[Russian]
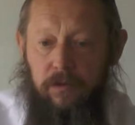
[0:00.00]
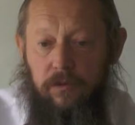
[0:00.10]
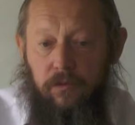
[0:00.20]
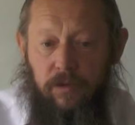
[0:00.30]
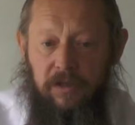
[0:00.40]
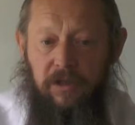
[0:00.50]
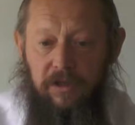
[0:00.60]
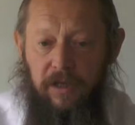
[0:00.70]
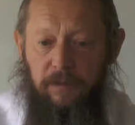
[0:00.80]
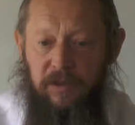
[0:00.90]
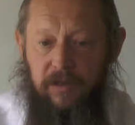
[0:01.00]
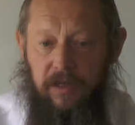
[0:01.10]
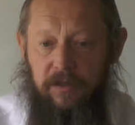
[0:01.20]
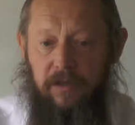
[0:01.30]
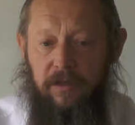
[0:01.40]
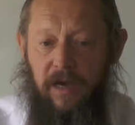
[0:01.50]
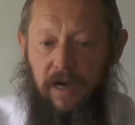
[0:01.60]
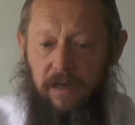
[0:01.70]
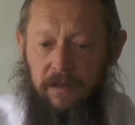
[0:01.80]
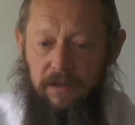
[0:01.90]
У нас есть три ипостаси.
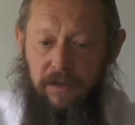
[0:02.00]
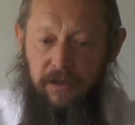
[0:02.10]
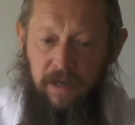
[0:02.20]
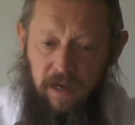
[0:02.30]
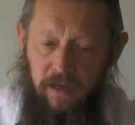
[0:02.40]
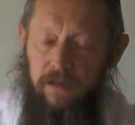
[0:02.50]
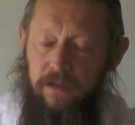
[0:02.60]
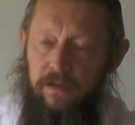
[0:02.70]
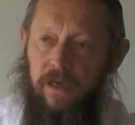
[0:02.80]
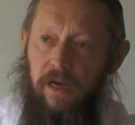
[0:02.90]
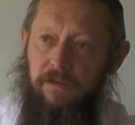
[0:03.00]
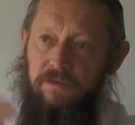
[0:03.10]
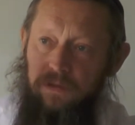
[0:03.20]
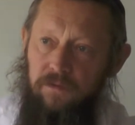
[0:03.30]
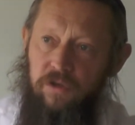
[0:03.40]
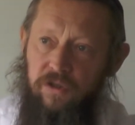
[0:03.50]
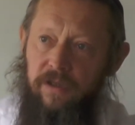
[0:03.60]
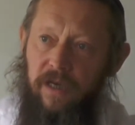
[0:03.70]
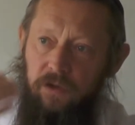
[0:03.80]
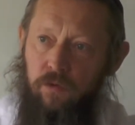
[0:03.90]
Я и я, я Всевышний,
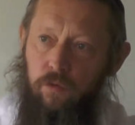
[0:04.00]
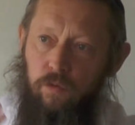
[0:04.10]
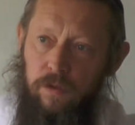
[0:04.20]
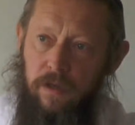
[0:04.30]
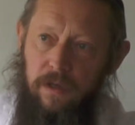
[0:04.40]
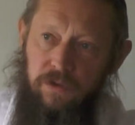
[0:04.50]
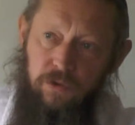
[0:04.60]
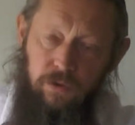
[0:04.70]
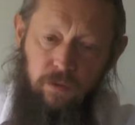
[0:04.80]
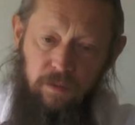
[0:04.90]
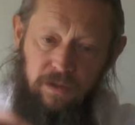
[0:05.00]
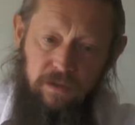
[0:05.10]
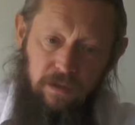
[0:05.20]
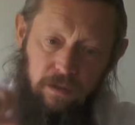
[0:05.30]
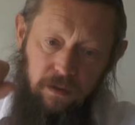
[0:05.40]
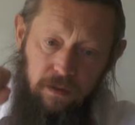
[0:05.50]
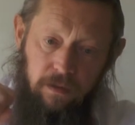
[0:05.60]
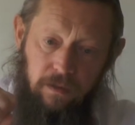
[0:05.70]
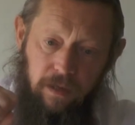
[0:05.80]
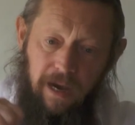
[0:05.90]
я и другой. И все это вместе,
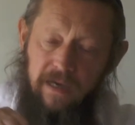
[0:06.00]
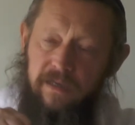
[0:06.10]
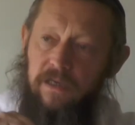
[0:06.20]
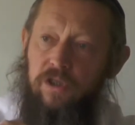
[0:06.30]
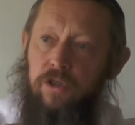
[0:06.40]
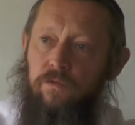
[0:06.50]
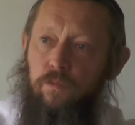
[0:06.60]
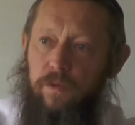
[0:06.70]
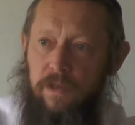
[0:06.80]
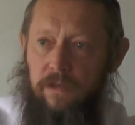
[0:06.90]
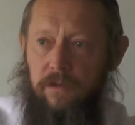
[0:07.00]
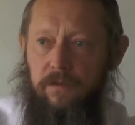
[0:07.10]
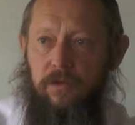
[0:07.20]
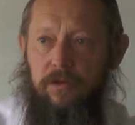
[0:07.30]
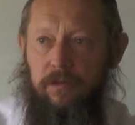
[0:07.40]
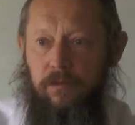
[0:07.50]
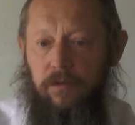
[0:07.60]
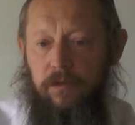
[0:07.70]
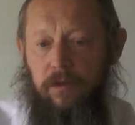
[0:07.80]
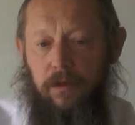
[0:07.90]
как я живу перед Всевышним.
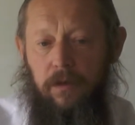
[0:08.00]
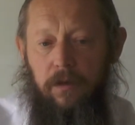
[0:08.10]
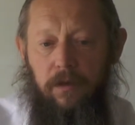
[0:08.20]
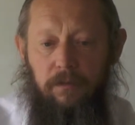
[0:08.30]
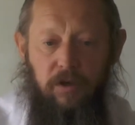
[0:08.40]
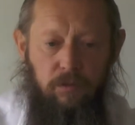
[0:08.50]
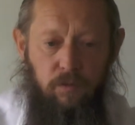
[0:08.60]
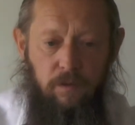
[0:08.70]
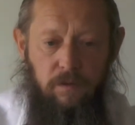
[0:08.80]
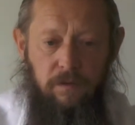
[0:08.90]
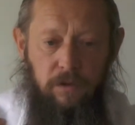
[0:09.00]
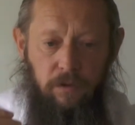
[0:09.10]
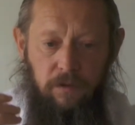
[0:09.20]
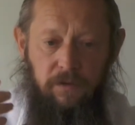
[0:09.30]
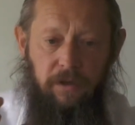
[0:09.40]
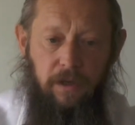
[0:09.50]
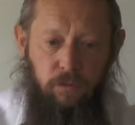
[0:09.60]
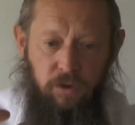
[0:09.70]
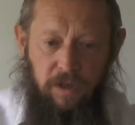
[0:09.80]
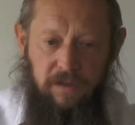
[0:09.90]
Поэтому вы только выделили
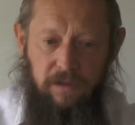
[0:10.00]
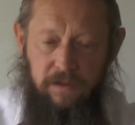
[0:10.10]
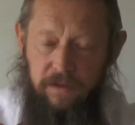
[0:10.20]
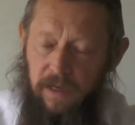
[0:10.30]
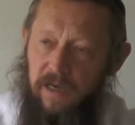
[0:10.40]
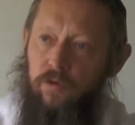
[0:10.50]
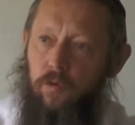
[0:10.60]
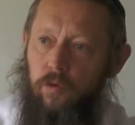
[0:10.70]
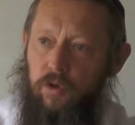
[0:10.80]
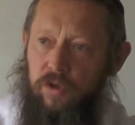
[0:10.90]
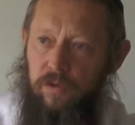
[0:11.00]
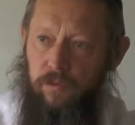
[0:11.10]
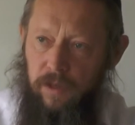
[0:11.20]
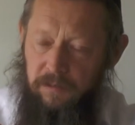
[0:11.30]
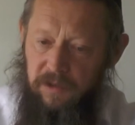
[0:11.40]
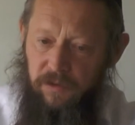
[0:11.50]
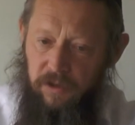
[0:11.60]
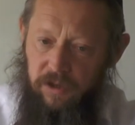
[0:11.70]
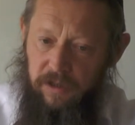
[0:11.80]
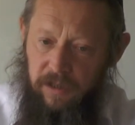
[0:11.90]
одну частность. Я и другой человек. Но ну, там
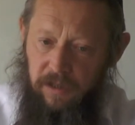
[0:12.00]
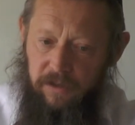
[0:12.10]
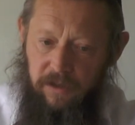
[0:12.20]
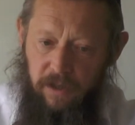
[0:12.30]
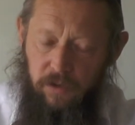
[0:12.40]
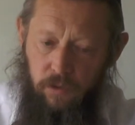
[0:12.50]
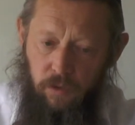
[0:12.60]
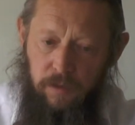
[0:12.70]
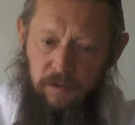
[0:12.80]
действительно через это я и другой.